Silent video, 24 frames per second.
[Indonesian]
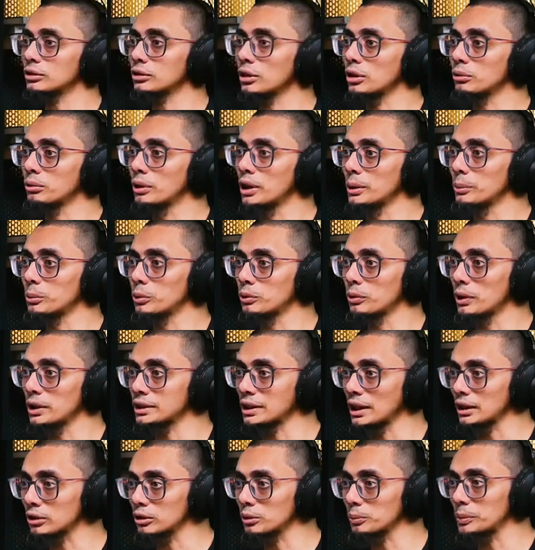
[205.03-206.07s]
itu tahun
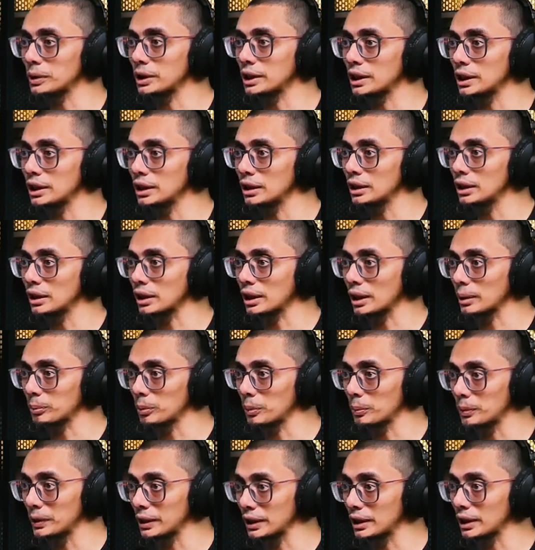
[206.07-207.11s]
2021 bikin
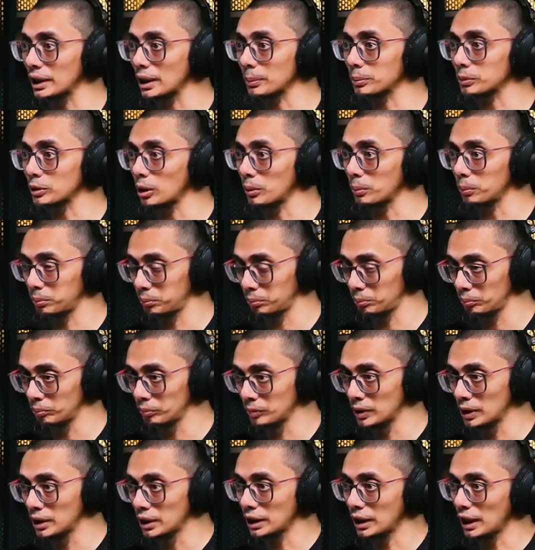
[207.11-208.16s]
Republik, Laptop.
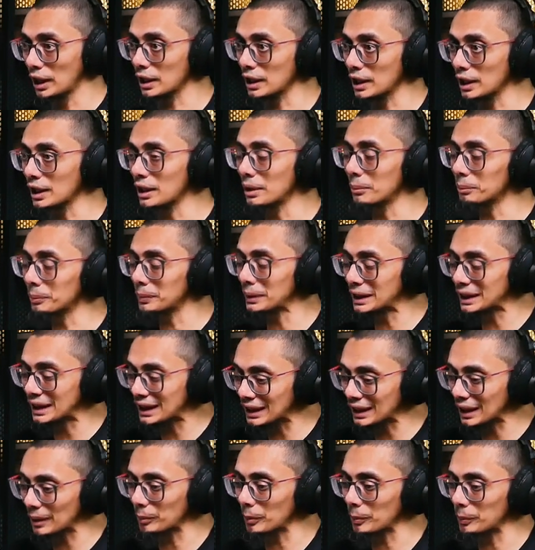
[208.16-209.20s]
Laptop. Karena
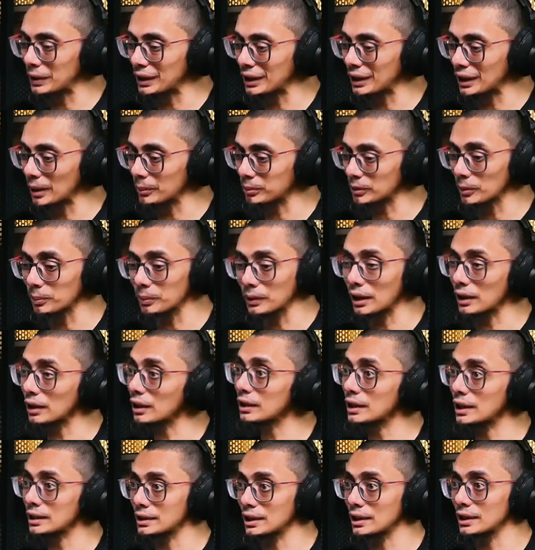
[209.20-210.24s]
bikin Republik Laptop karena
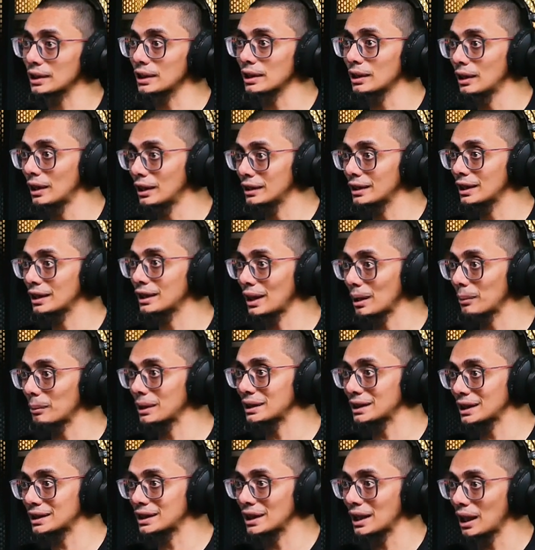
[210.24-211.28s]
dasarnya hanya nama
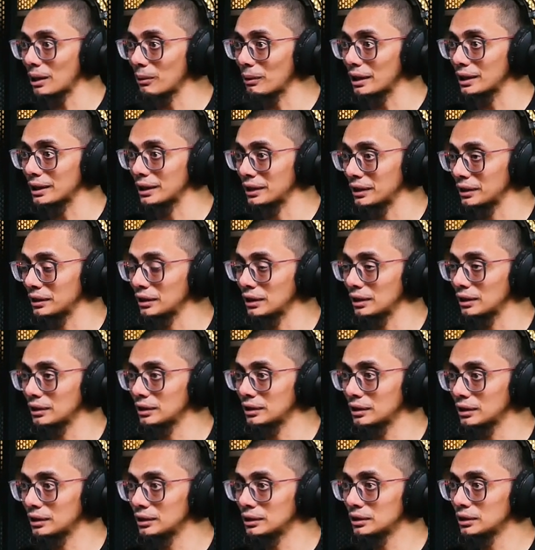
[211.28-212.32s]
saja awalnya. Nama
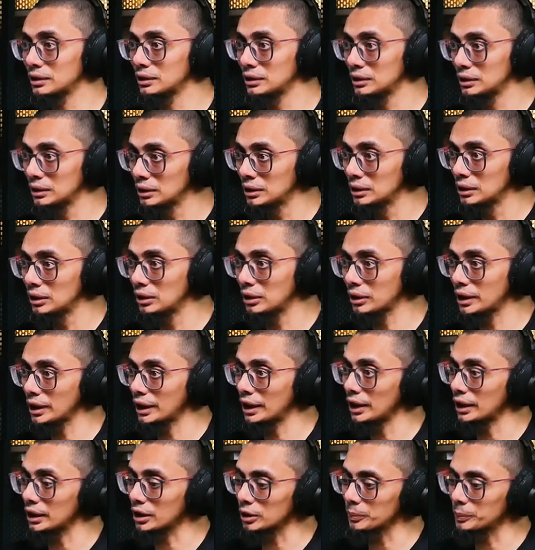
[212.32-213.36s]
saja. Ya. Oke,
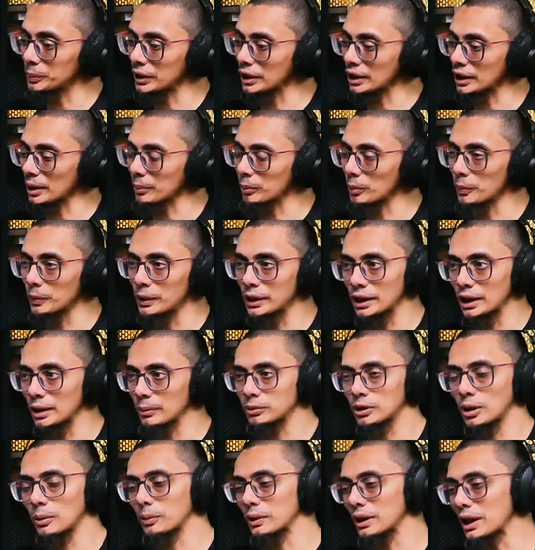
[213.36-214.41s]
okay, terus ya. bikin Republik
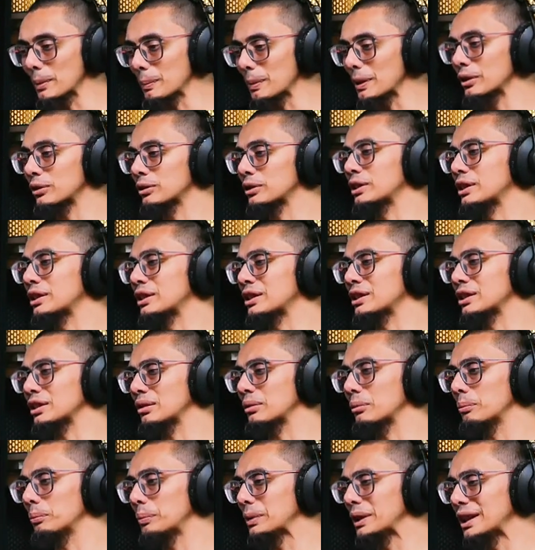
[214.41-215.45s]
Laptop. Kenapa
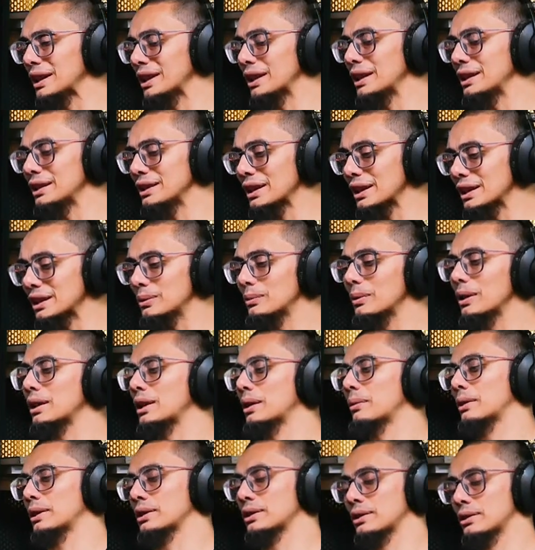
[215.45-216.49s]
bikinnya
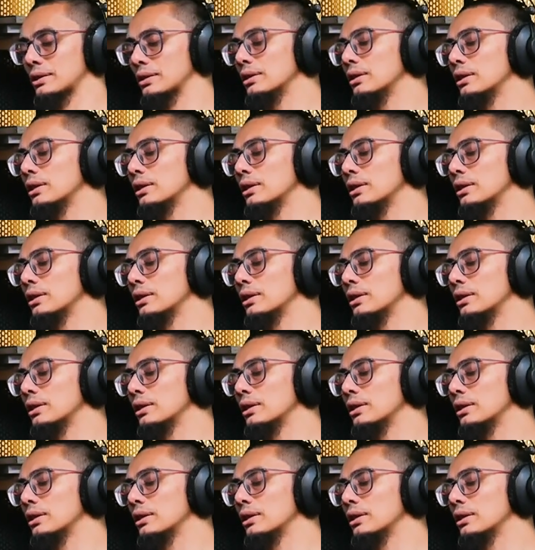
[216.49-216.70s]
gimana, Mas?